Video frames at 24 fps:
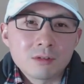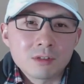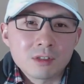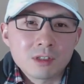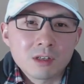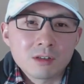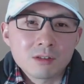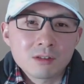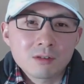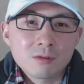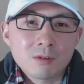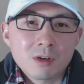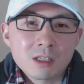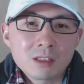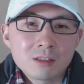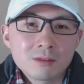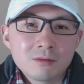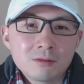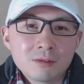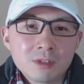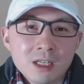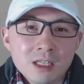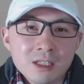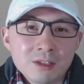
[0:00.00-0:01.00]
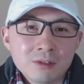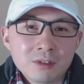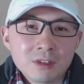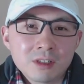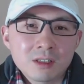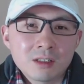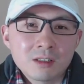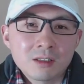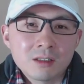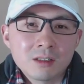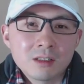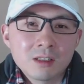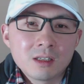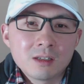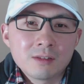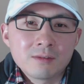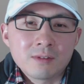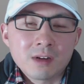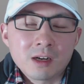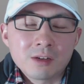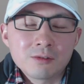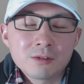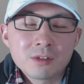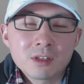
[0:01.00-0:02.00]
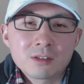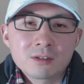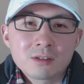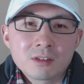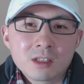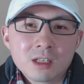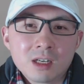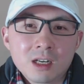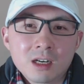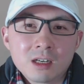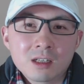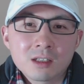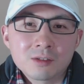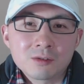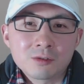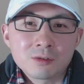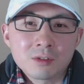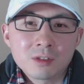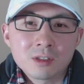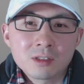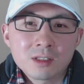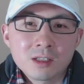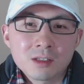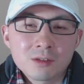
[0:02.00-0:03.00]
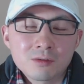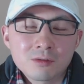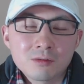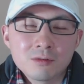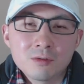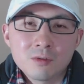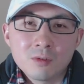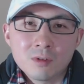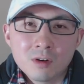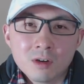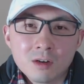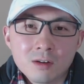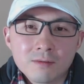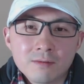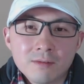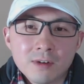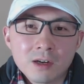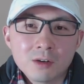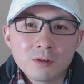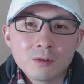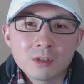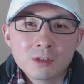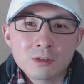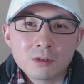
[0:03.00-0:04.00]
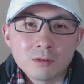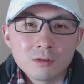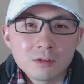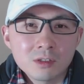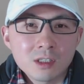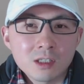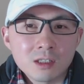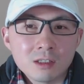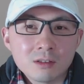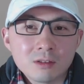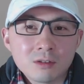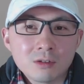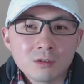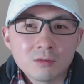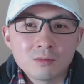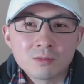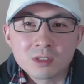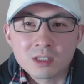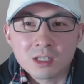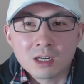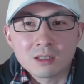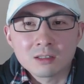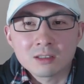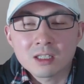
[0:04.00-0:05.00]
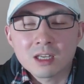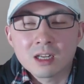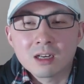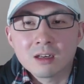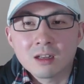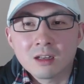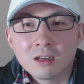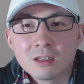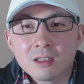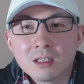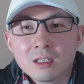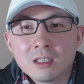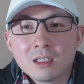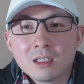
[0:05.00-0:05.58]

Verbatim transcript: 乔治华盛顿大学的法律教授克拉克说，在中国发回重审都不常见了，